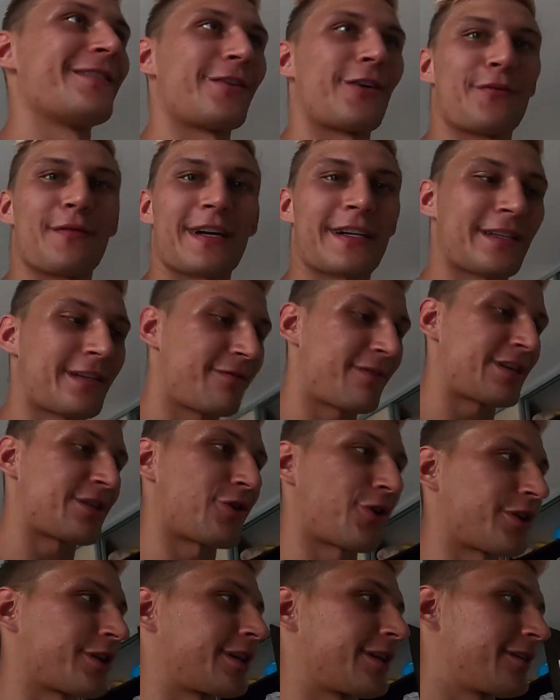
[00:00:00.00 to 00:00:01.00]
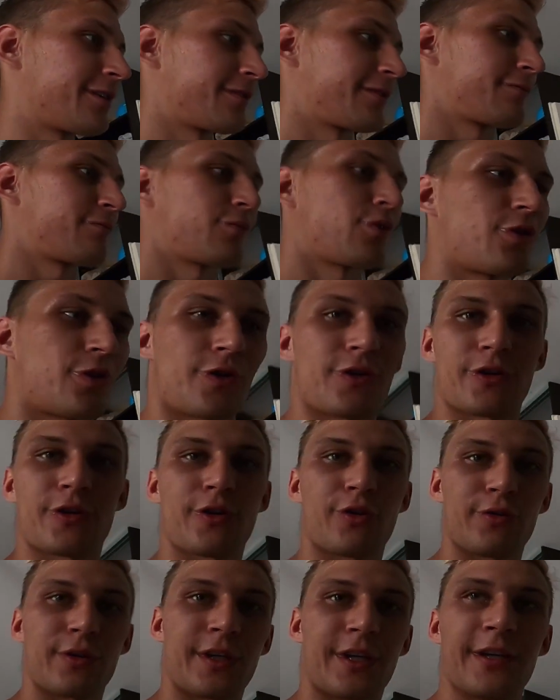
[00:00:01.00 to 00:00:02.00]
On ma ksywę shorty, bo
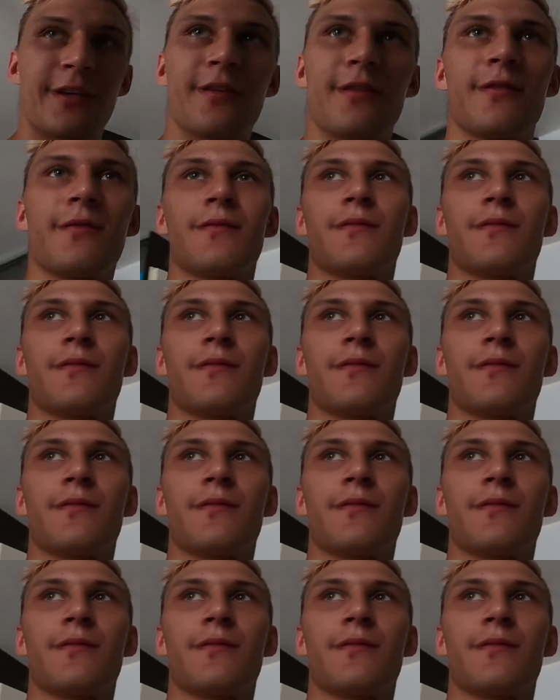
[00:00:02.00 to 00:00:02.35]
krótki.